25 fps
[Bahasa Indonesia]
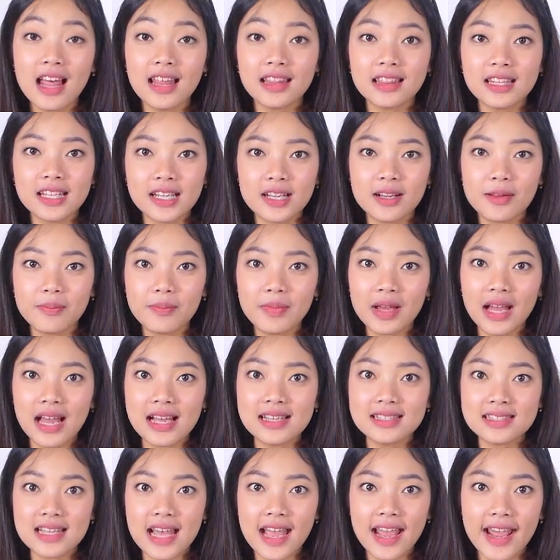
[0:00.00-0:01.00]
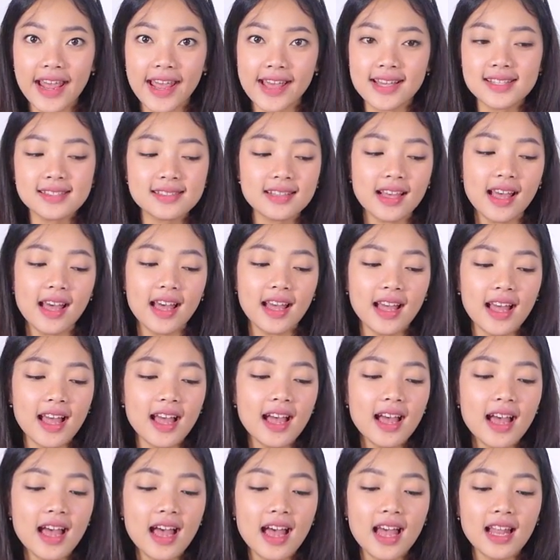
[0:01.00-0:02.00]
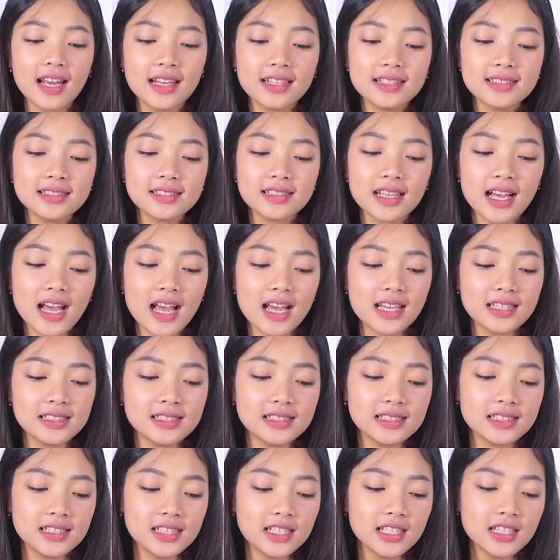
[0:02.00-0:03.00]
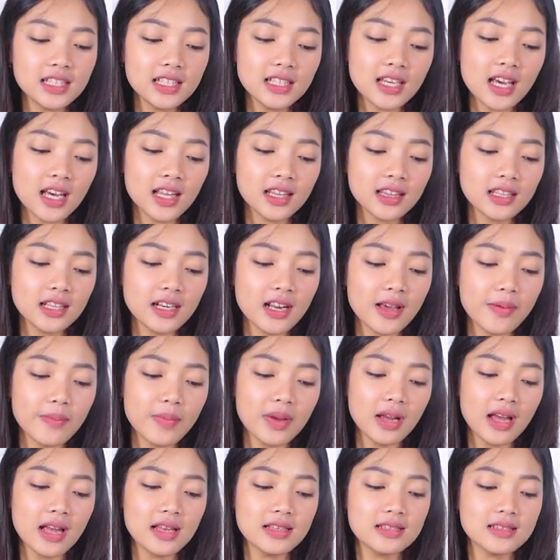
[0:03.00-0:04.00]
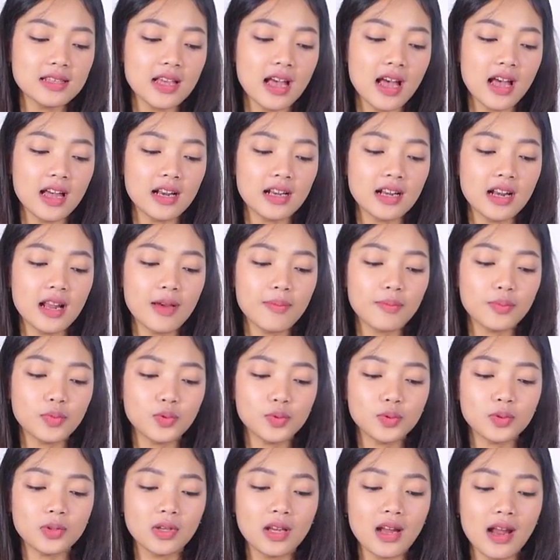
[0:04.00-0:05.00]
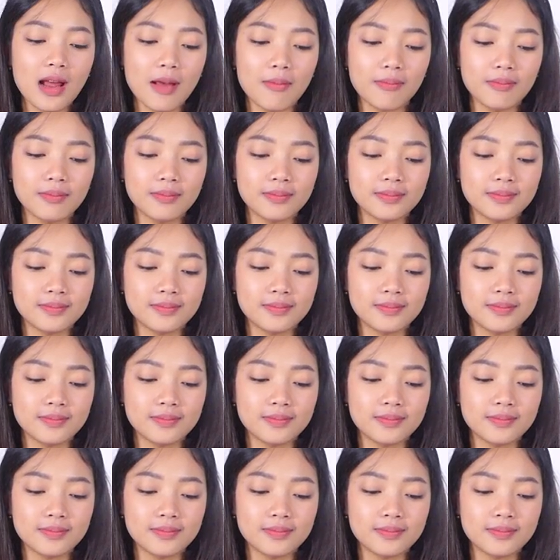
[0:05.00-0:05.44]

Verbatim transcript: latihan yang berasa ya sekarang ke Alis kasih yang tidak berasa 60 gram